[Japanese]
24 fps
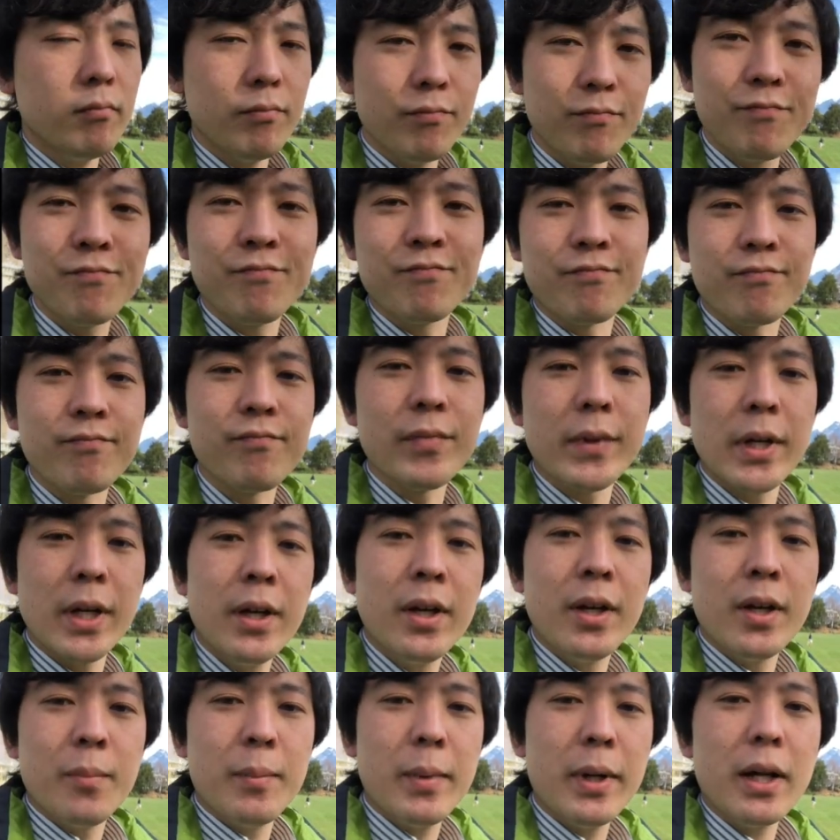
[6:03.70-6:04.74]
うん
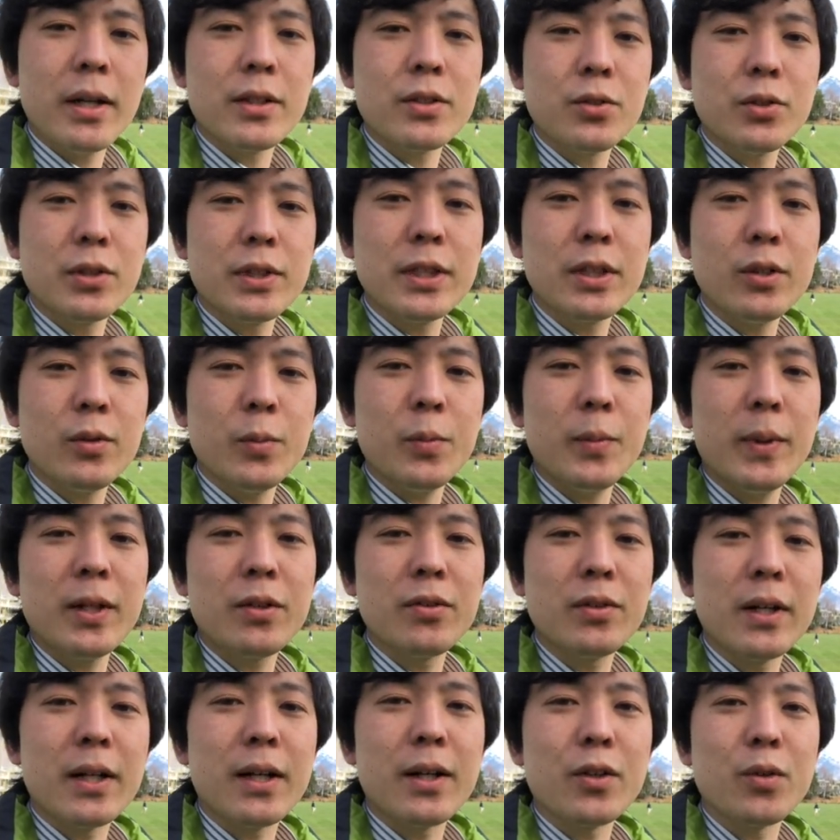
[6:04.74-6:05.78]
まあなんかそういう仕組みもあ
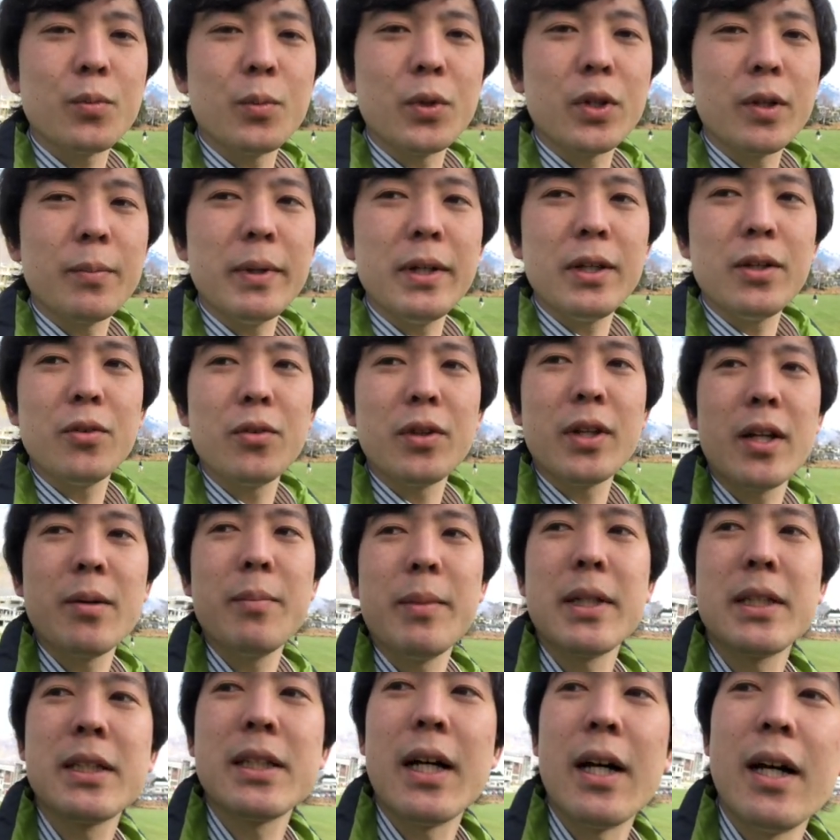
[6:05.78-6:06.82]
るんだなと思って勉強になり
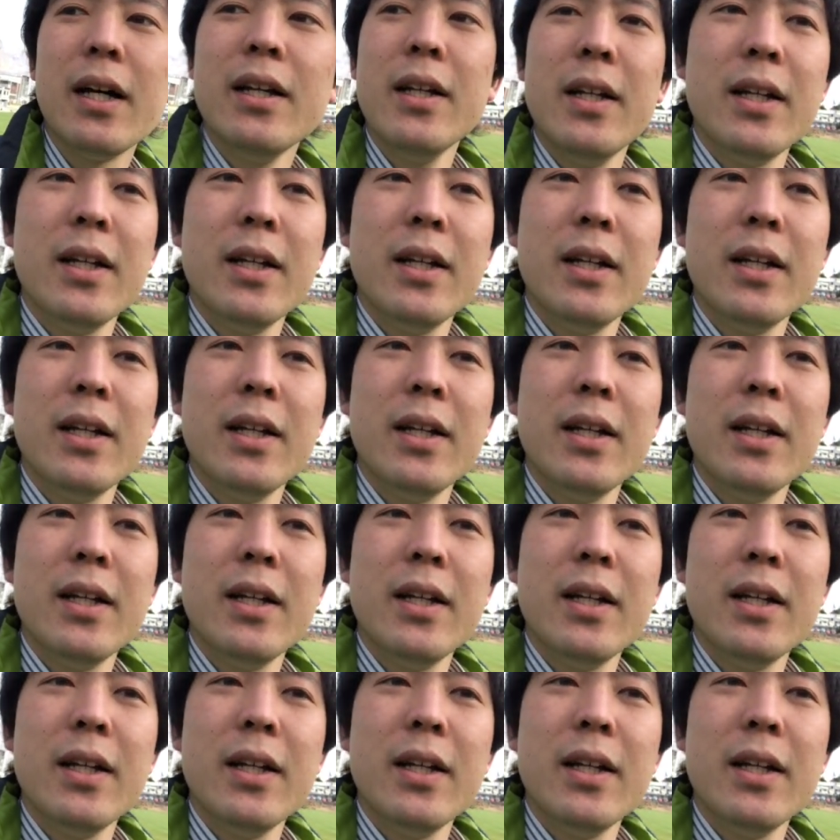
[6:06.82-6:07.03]
ました